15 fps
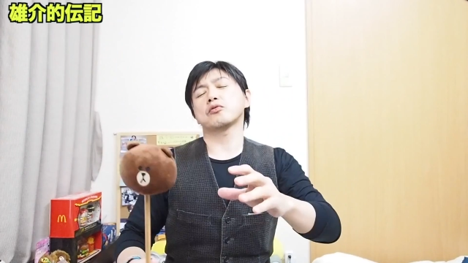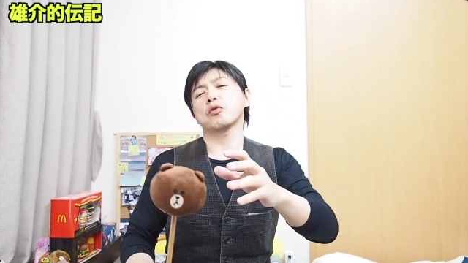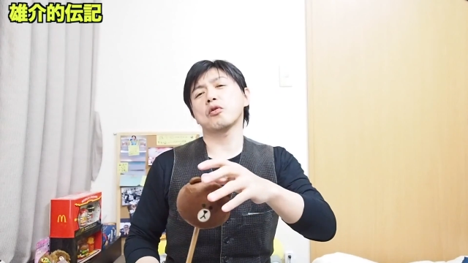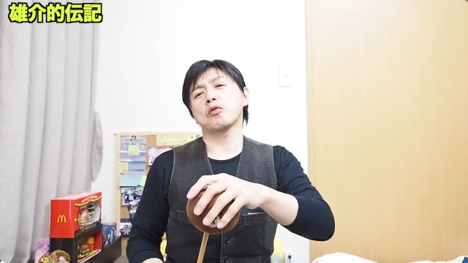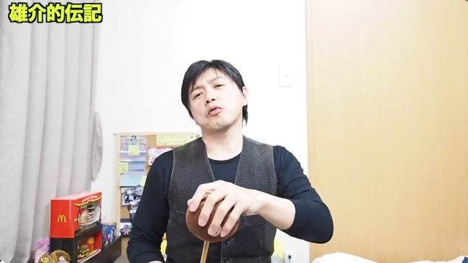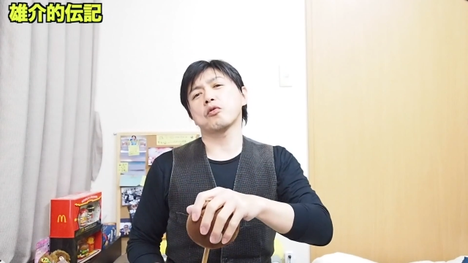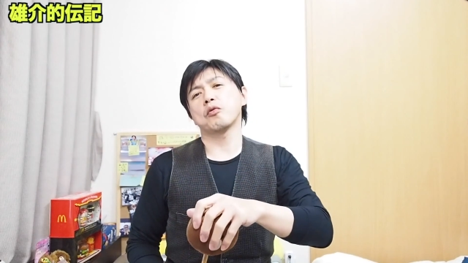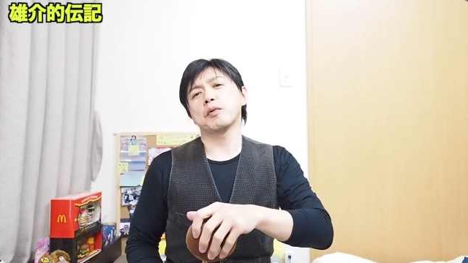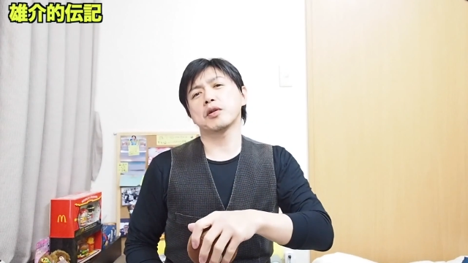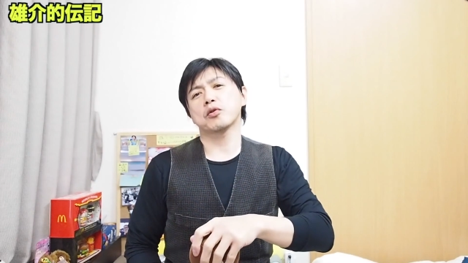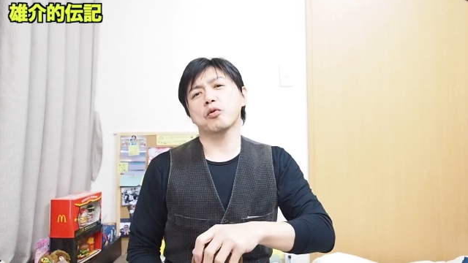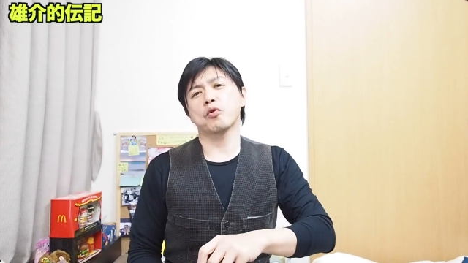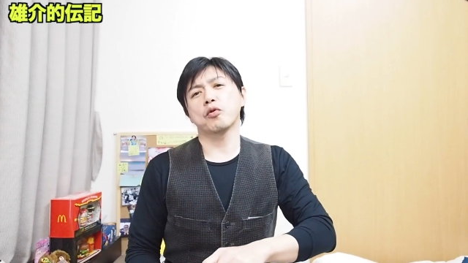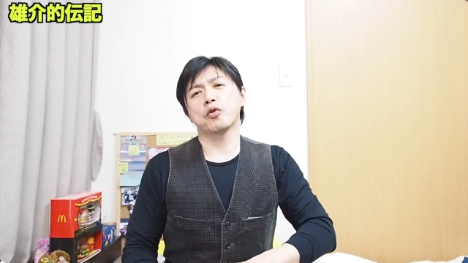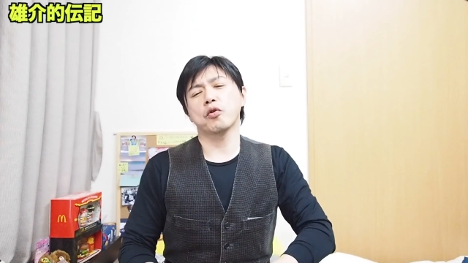登録
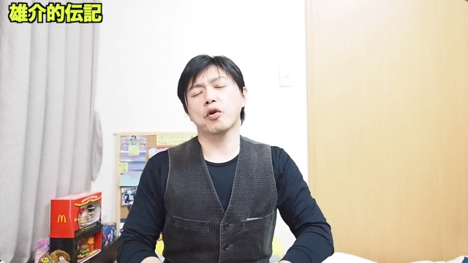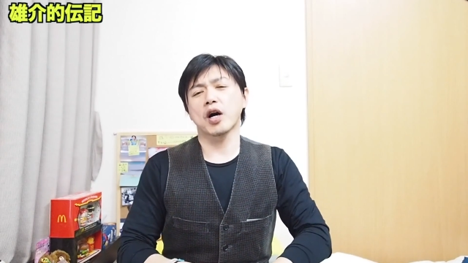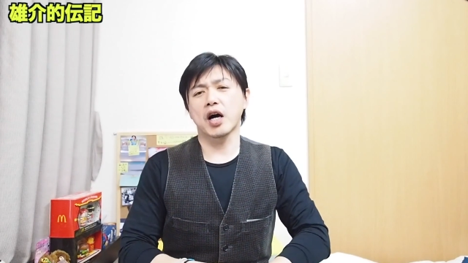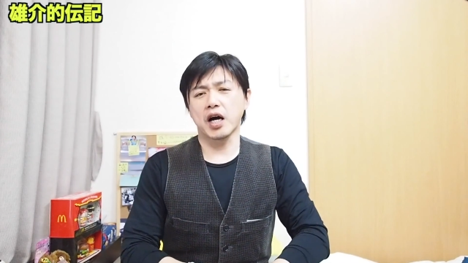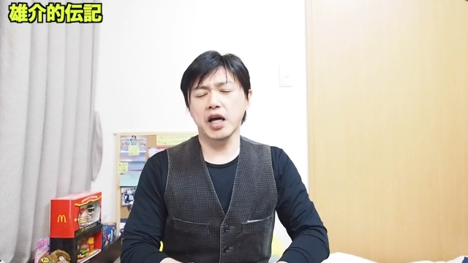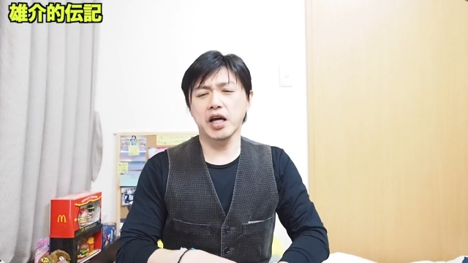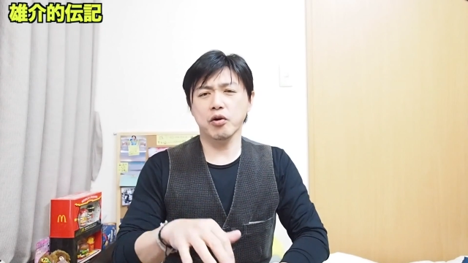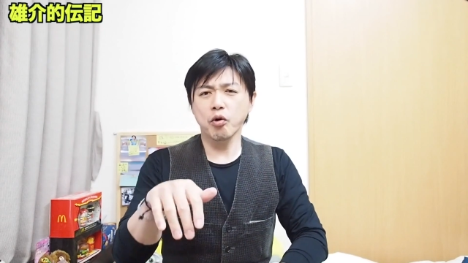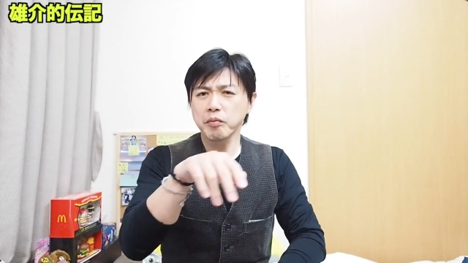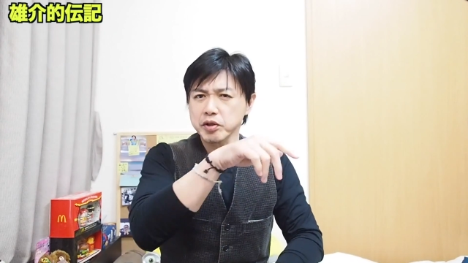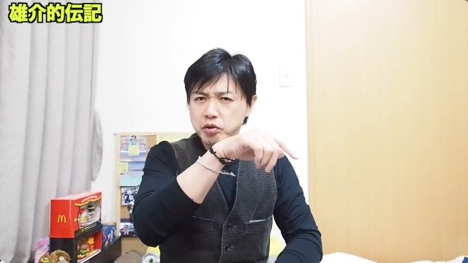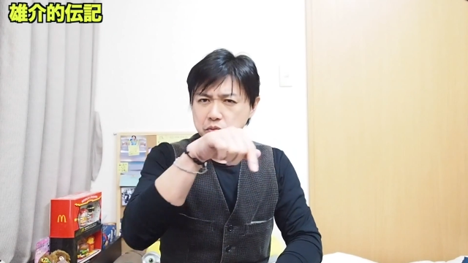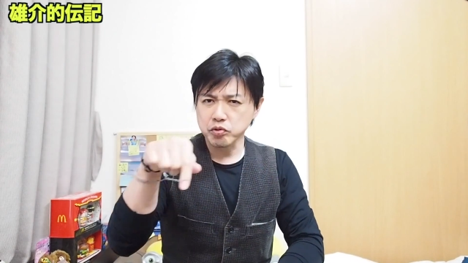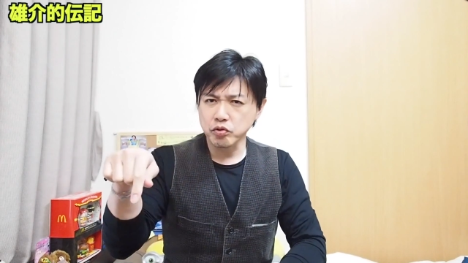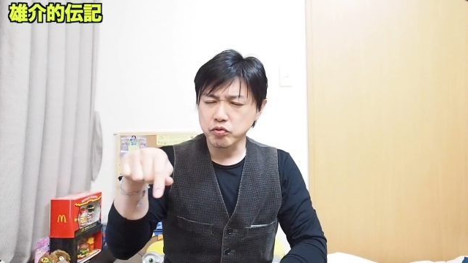コメント高評価、えー、
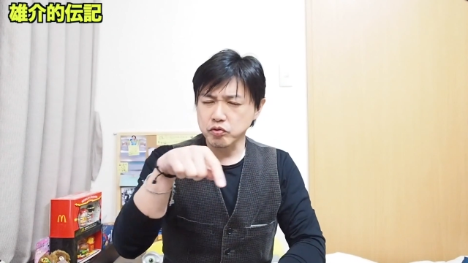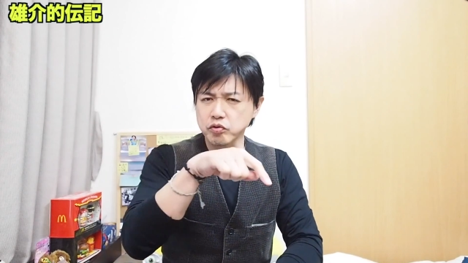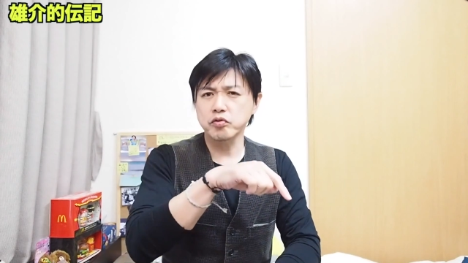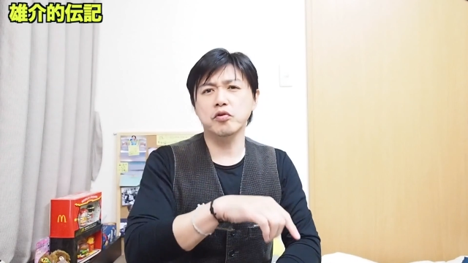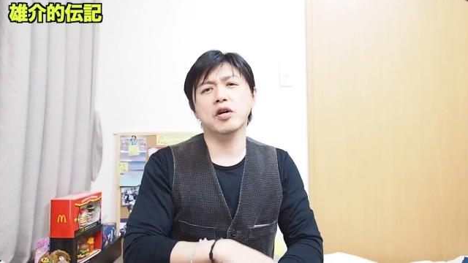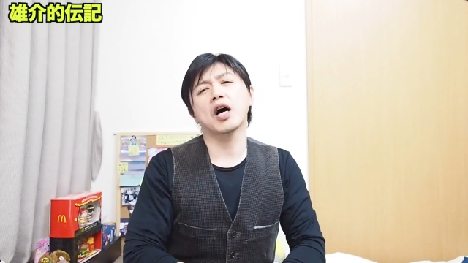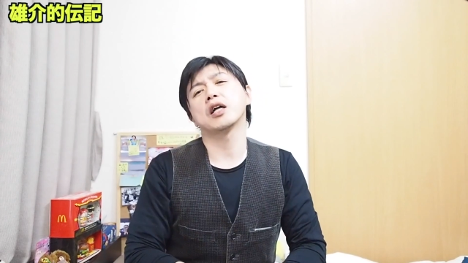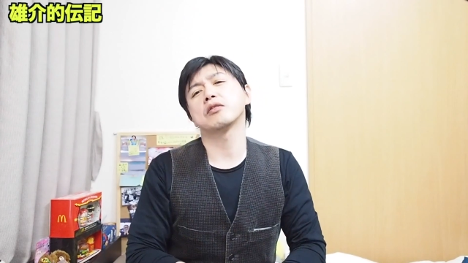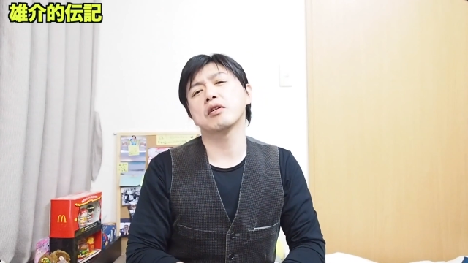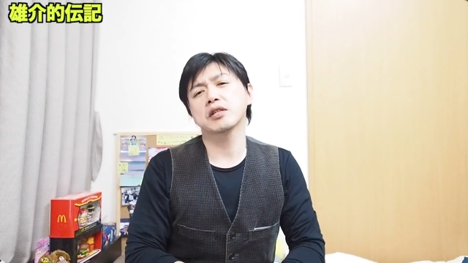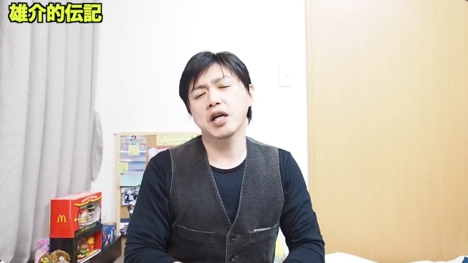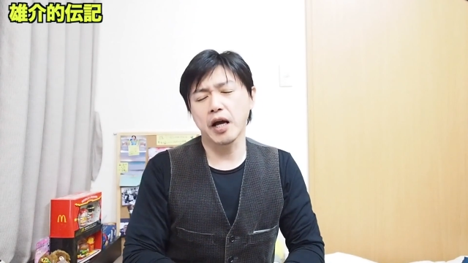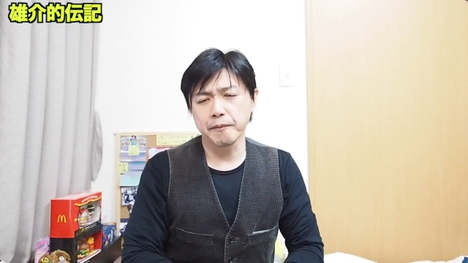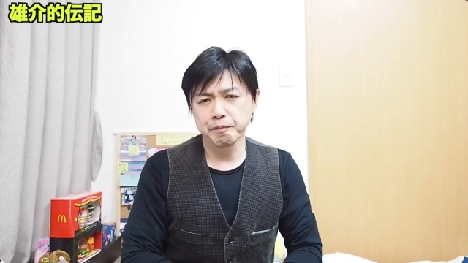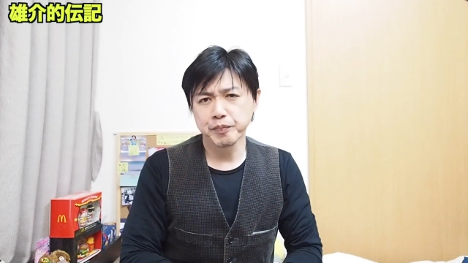コメントもどんどんどんどん書いてくだ
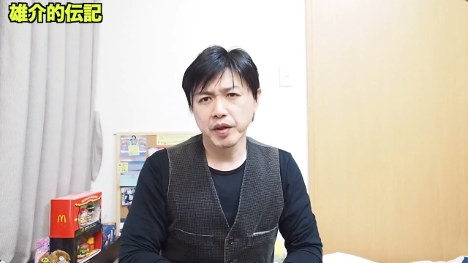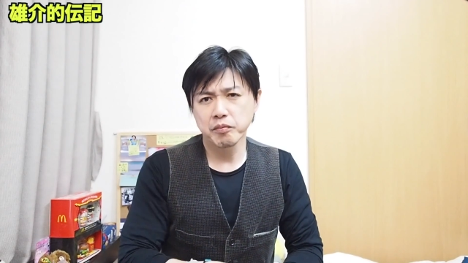さい。